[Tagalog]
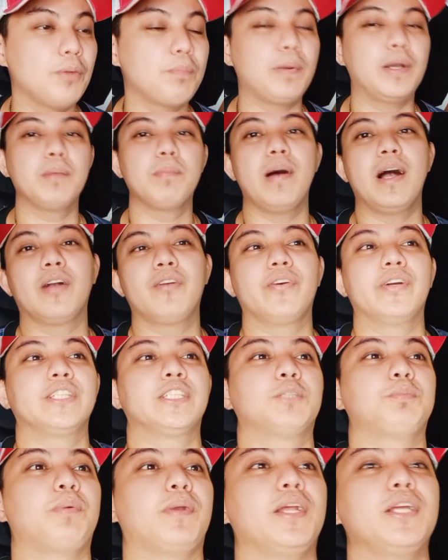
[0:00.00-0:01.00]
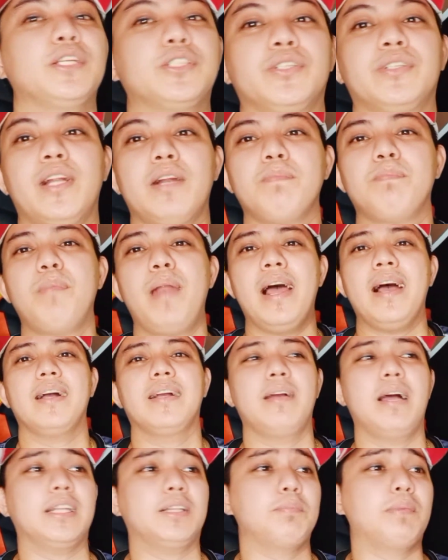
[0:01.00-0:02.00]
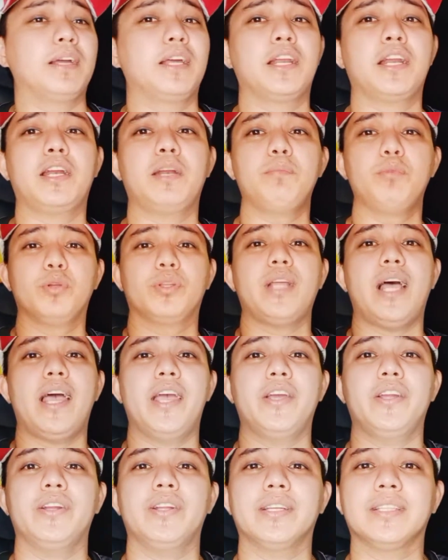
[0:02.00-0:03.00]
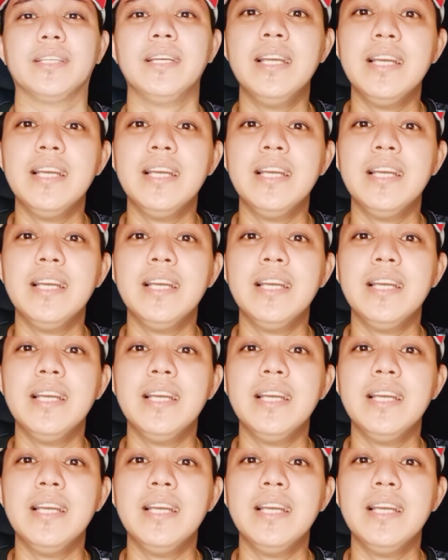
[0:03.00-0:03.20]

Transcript: panibagong inspirational vlog at oh, magre-review tayo ng